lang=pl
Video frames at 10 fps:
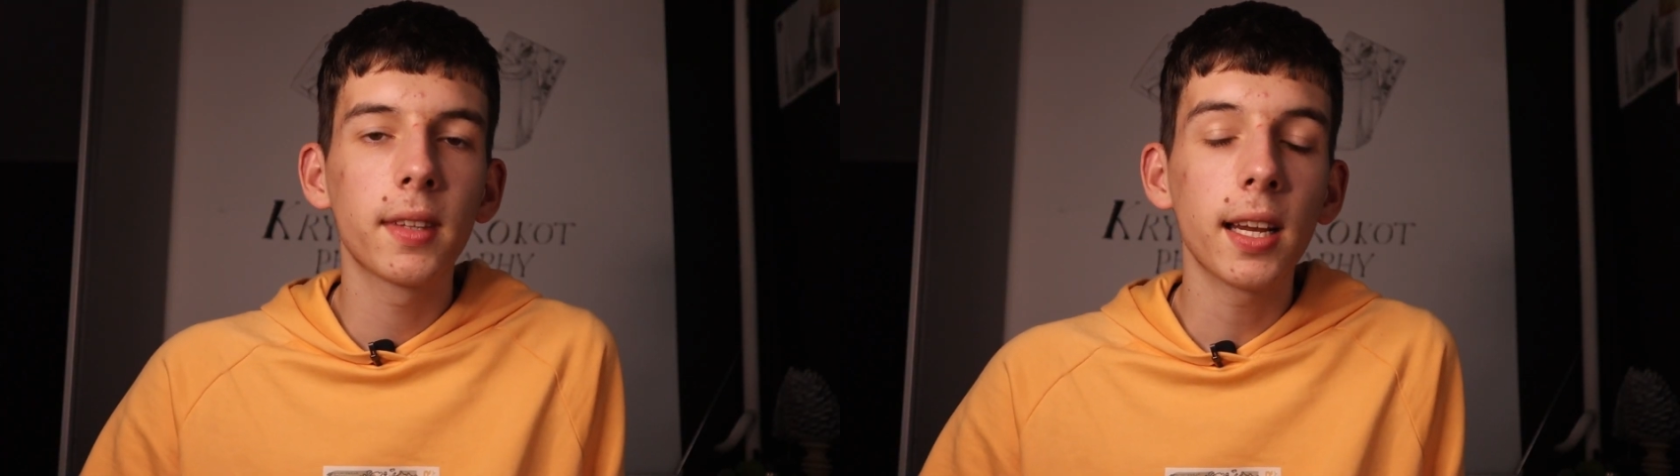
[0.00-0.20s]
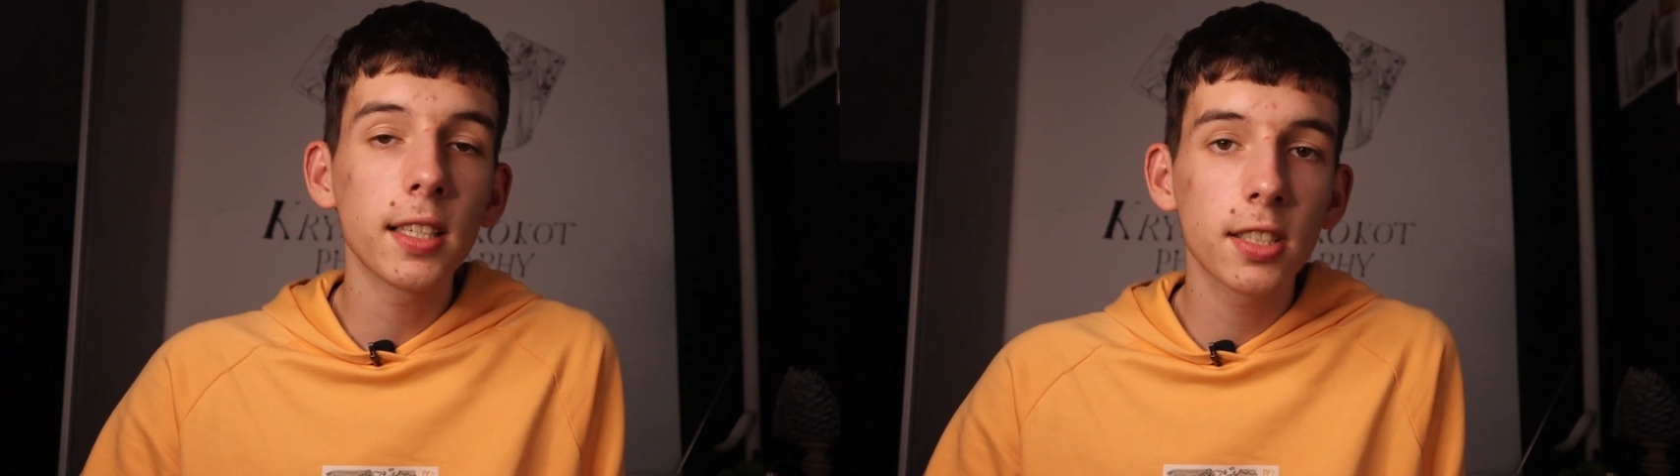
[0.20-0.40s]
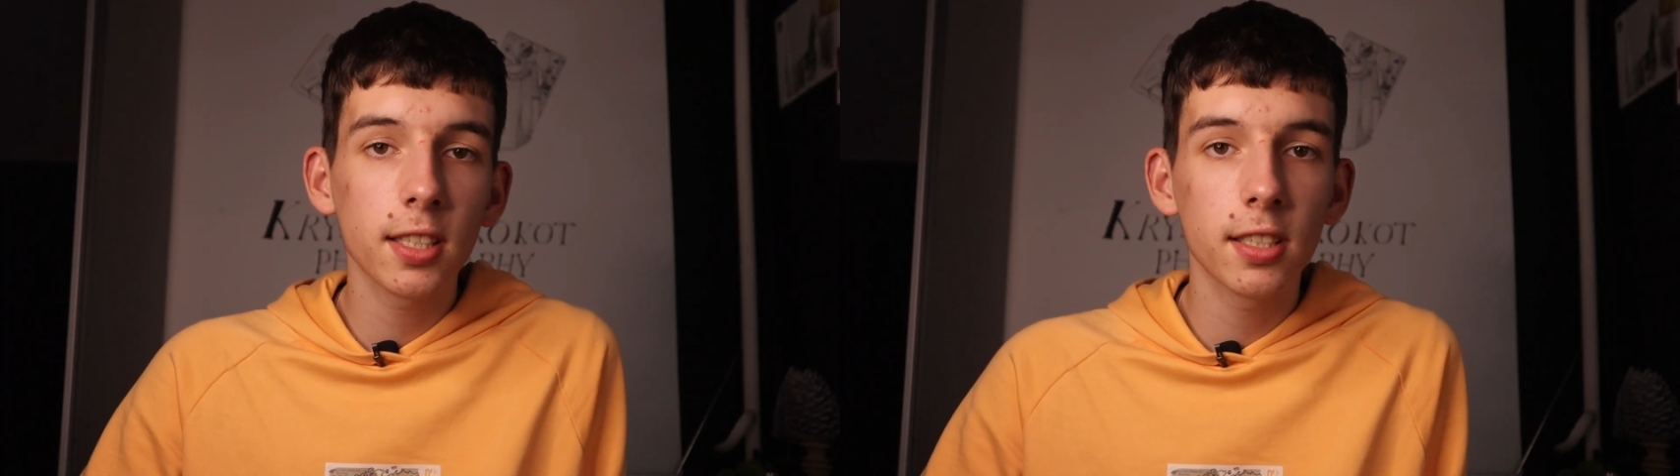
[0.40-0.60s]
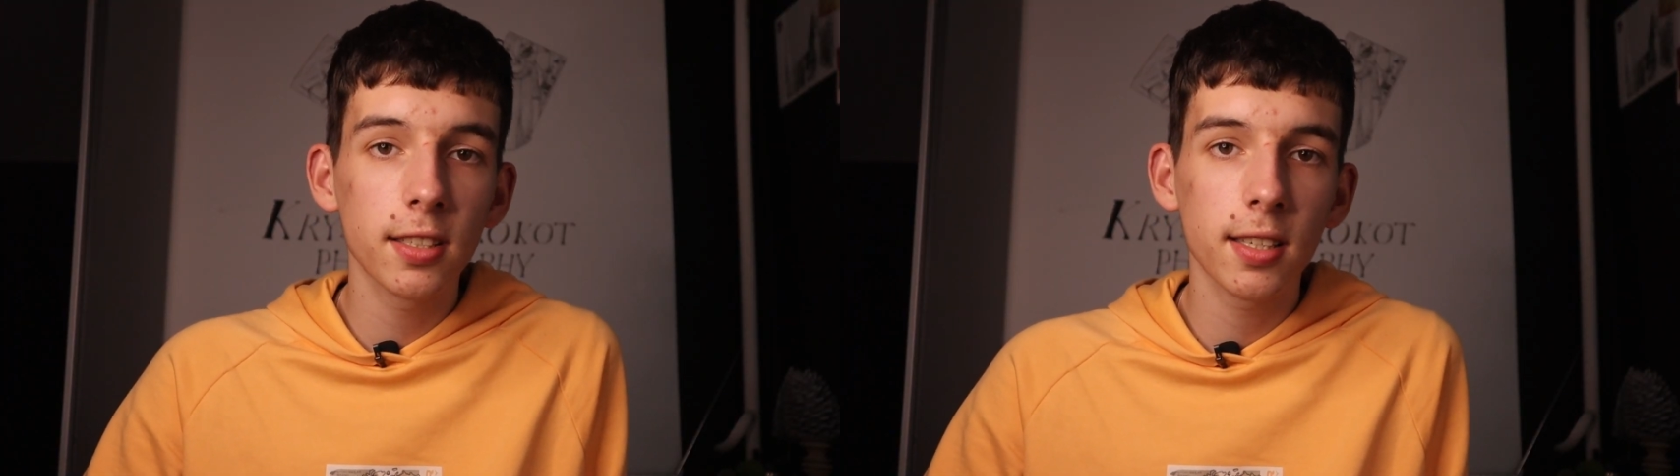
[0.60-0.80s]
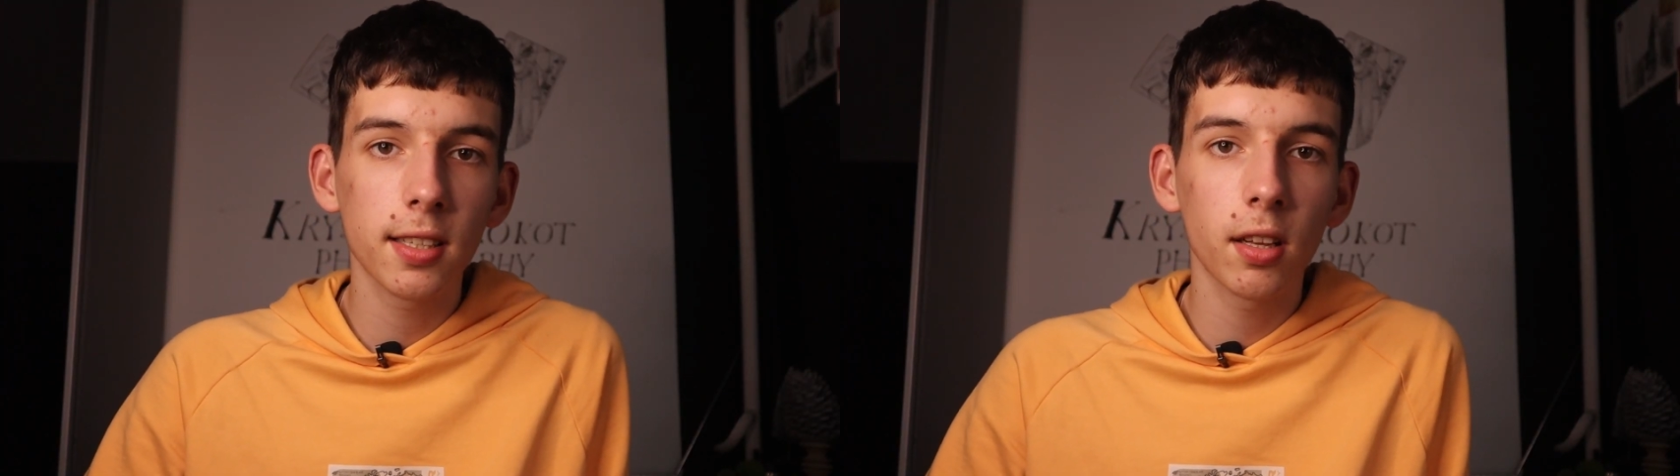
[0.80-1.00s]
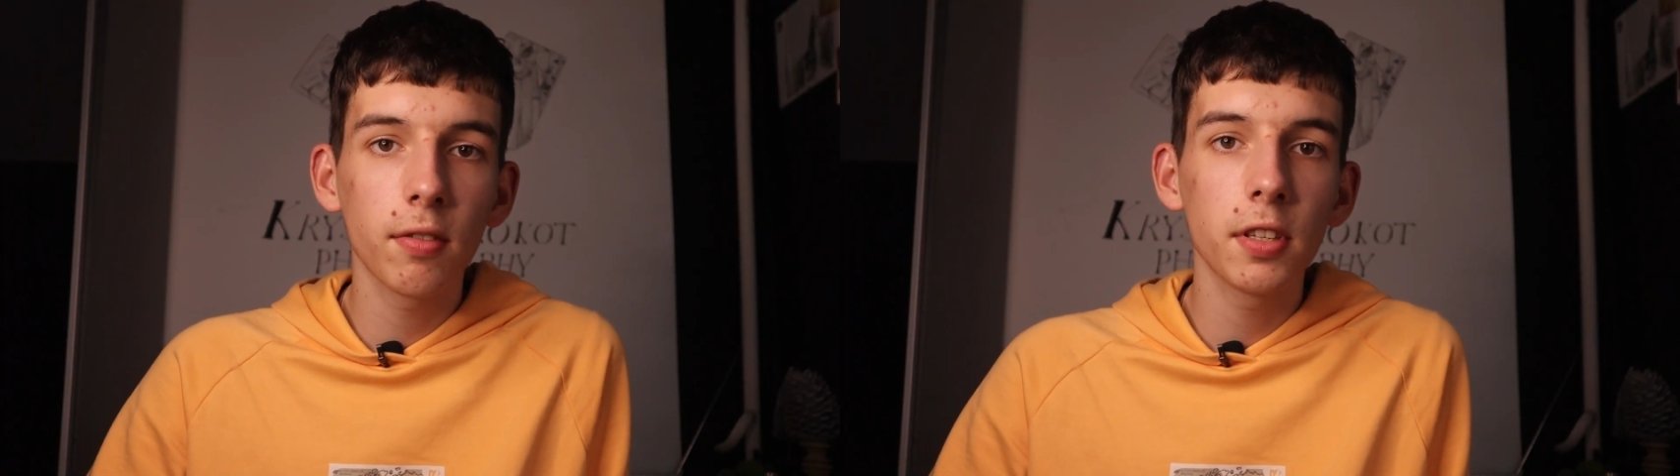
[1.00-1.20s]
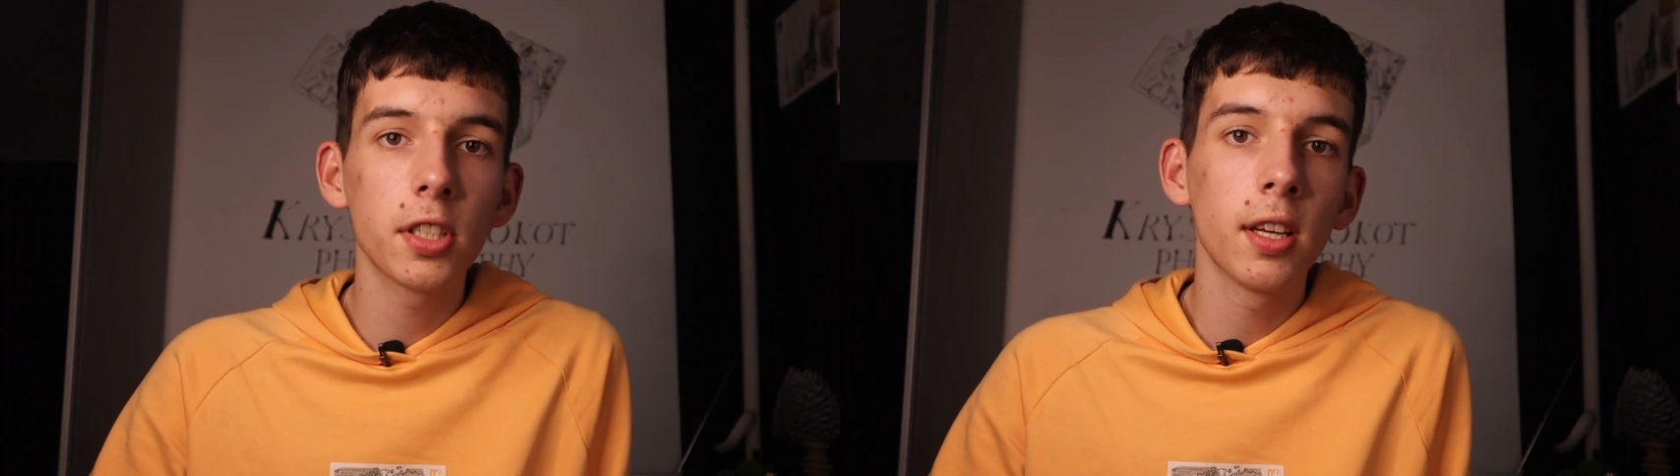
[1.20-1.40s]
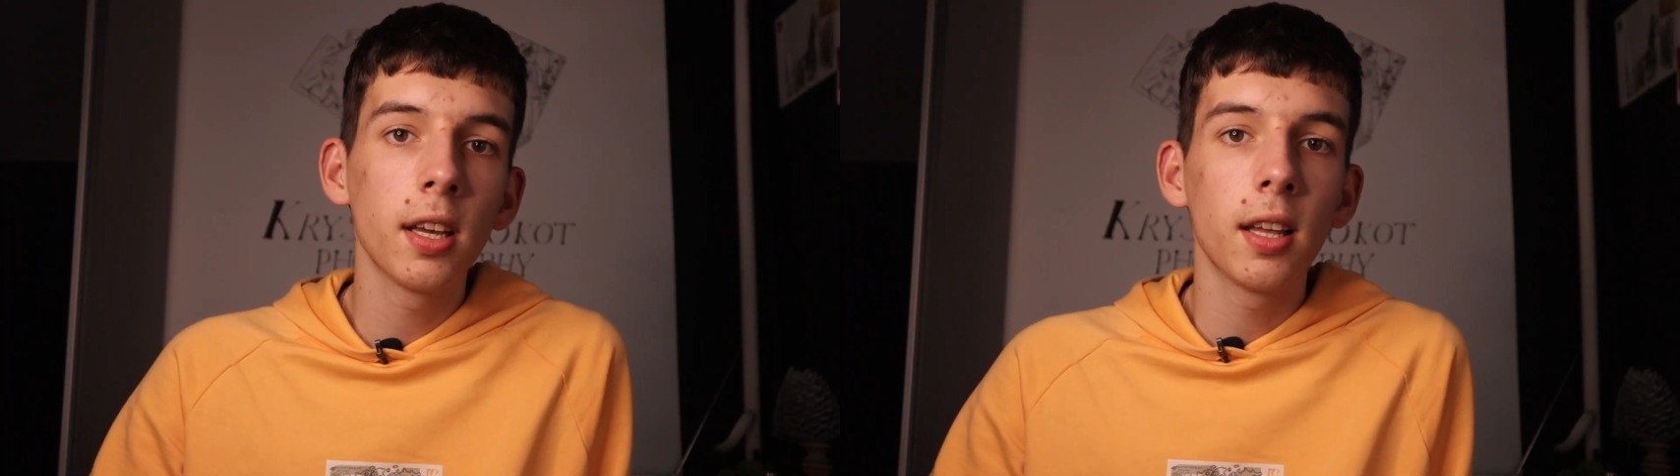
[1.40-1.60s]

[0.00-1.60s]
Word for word: Teraz czas się zastanowić,